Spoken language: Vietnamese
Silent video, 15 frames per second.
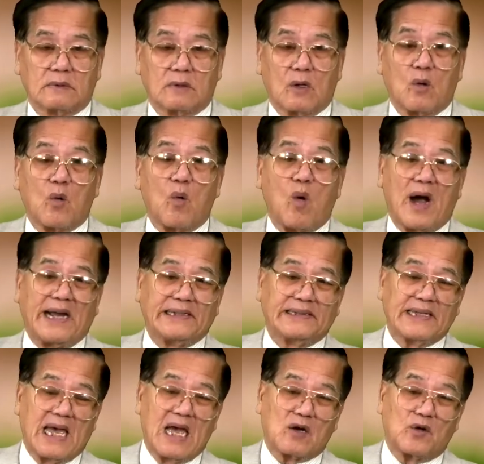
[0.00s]
ngoài
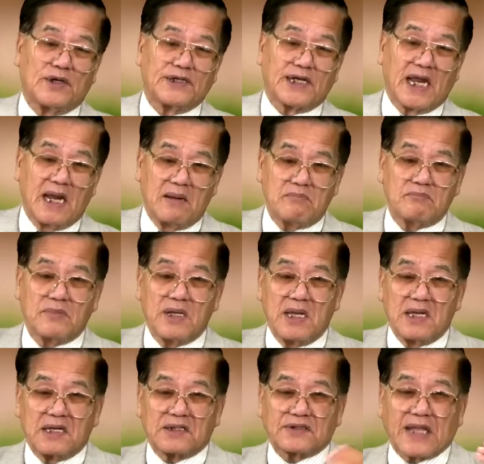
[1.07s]
ra còn thêm
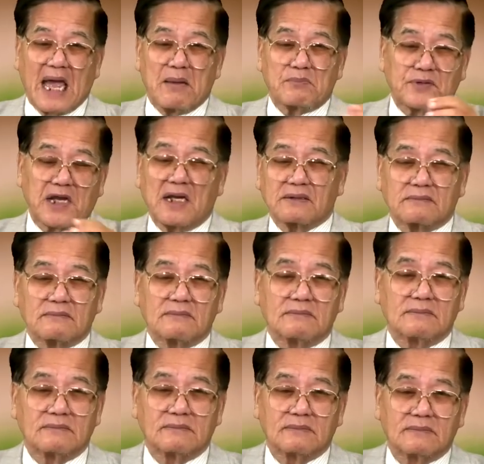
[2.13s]
tam thất.
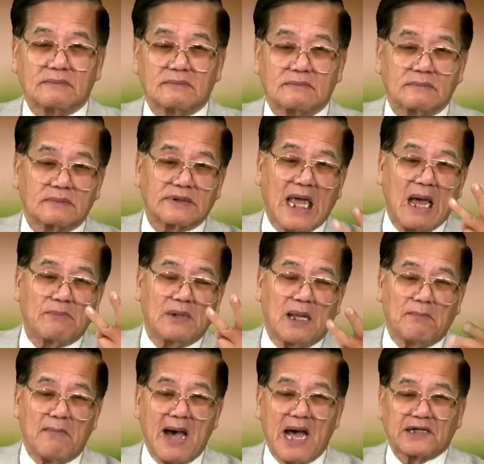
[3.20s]
Tam là
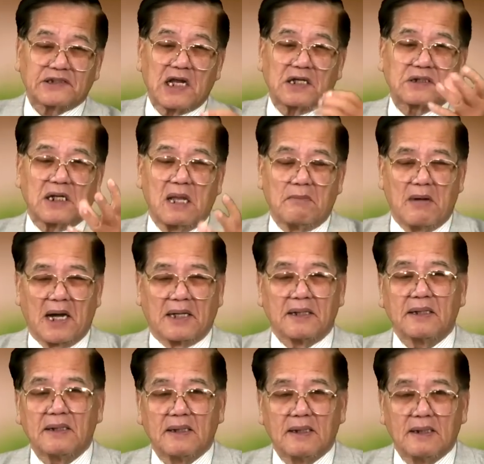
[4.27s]
3, thất là 7,
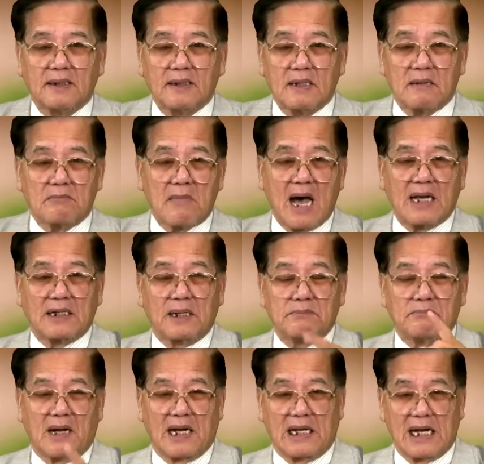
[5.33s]
3 lần
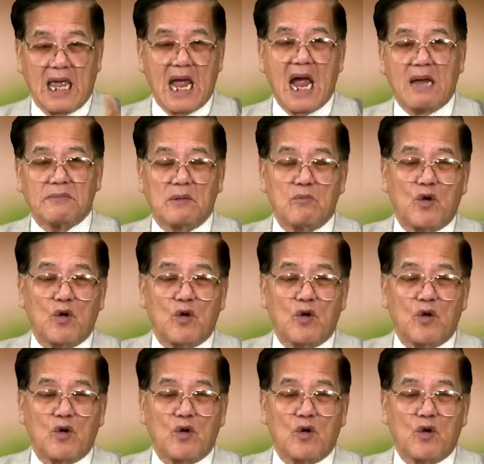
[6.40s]
7 là 21